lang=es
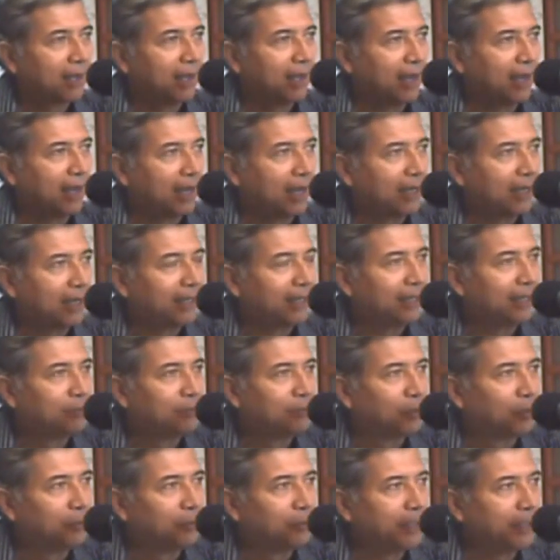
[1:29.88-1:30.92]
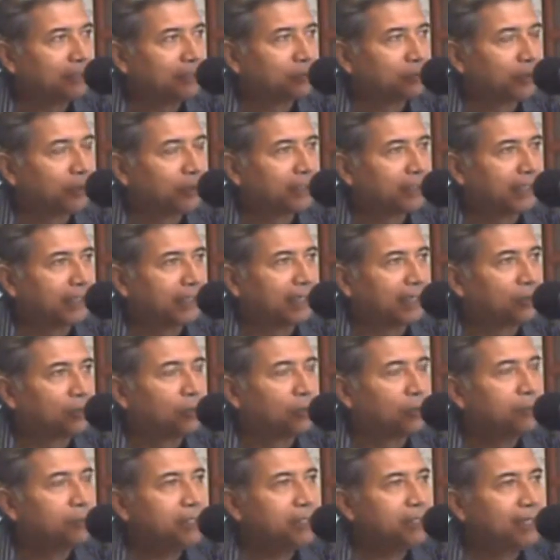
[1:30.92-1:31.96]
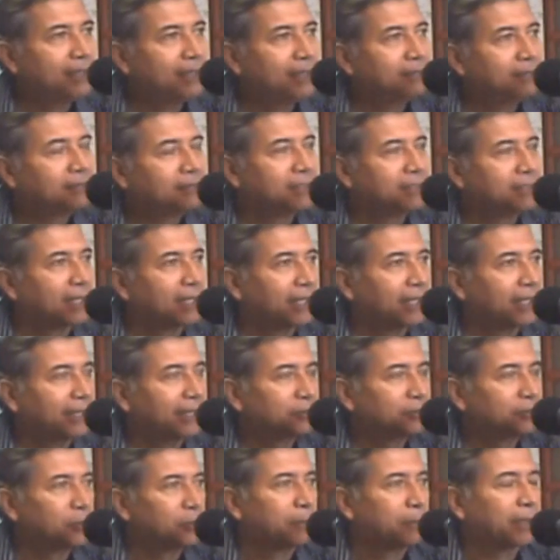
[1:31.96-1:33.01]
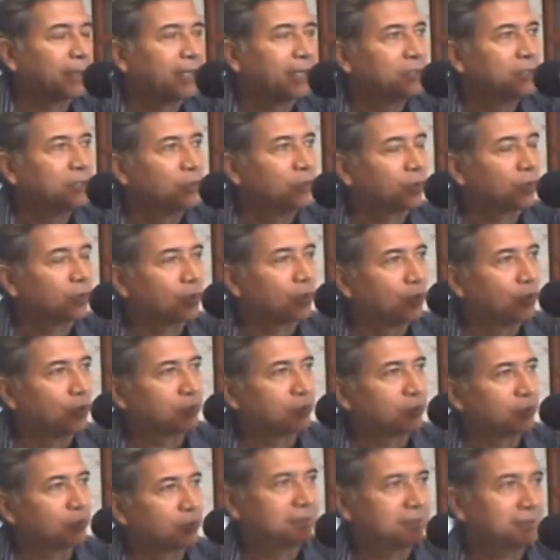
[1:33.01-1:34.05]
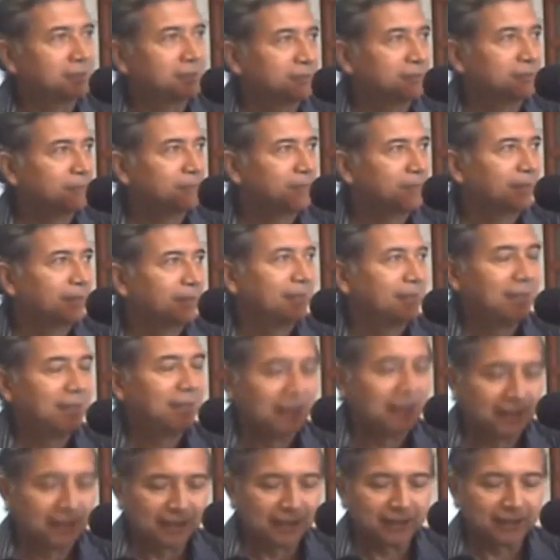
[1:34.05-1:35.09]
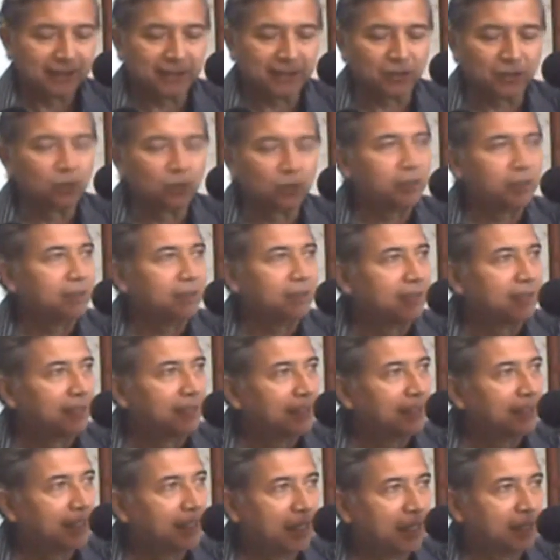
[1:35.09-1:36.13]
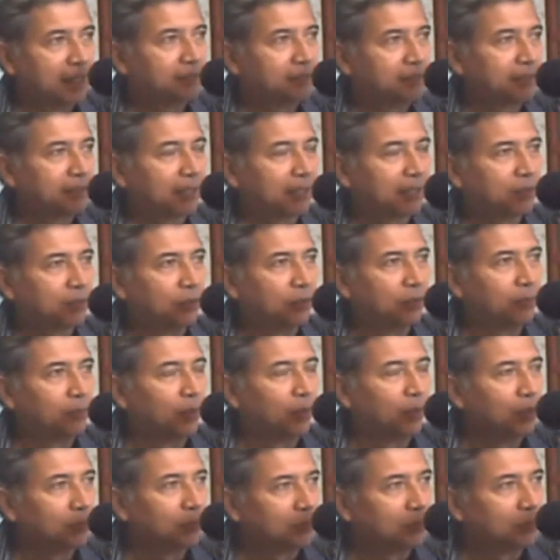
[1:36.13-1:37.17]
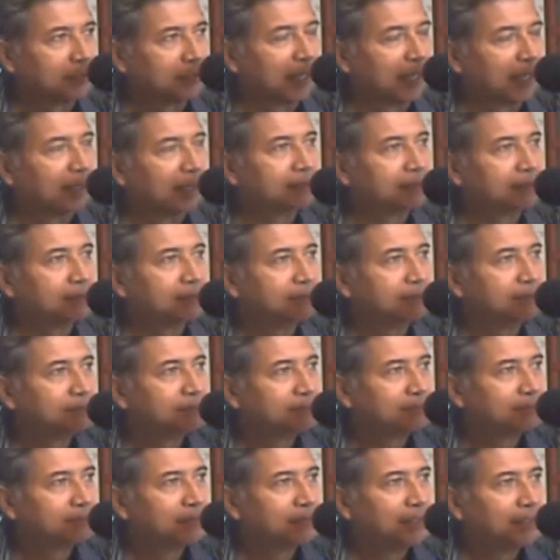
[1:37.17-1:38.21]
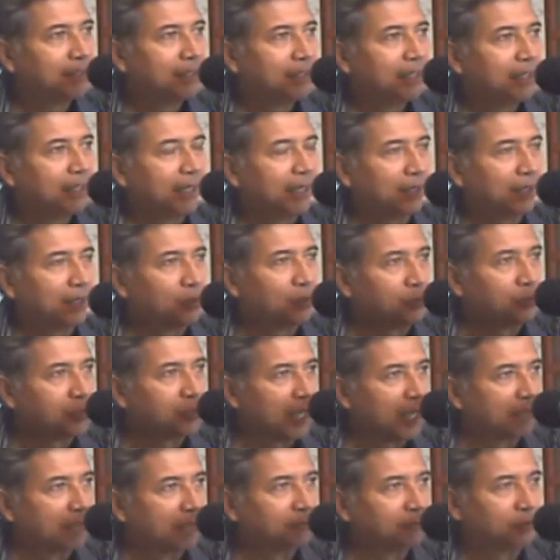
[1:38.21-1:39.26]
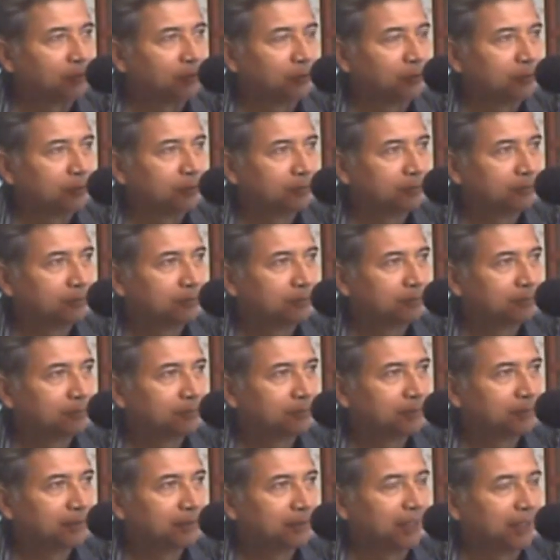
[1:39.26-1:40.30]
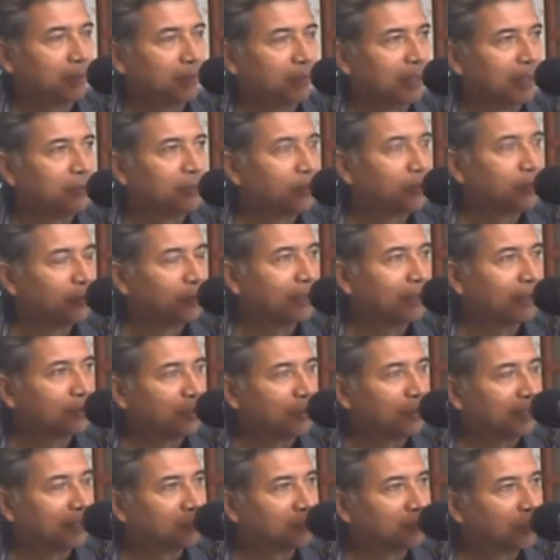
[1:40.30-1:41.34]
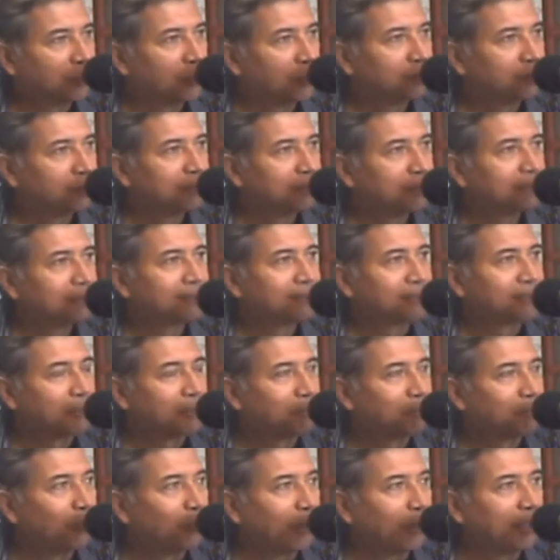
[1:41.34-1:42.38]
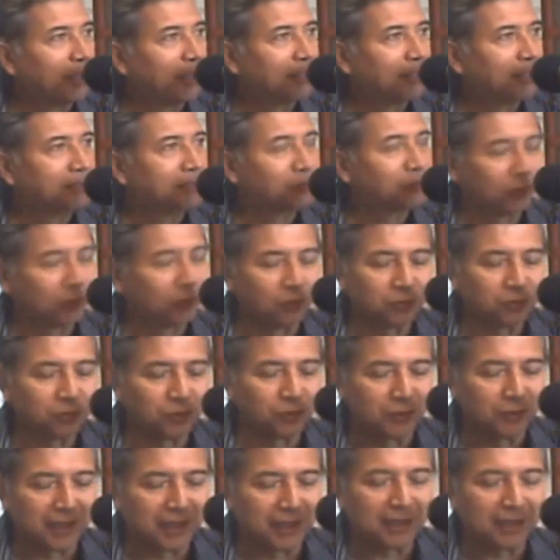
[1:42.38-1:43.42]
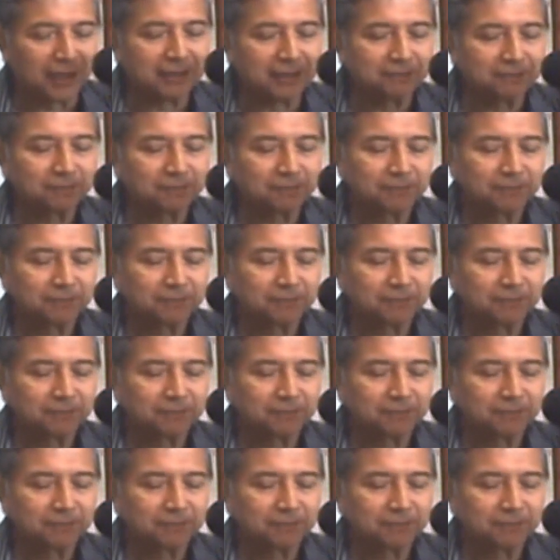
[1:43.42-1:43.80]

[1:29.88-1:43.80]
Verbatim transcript: a ah, el momento en que comienzan esos pequeños roces que con inteligencia, con voluntad, escuchando y hablando con el corazón, se pueden solucionar.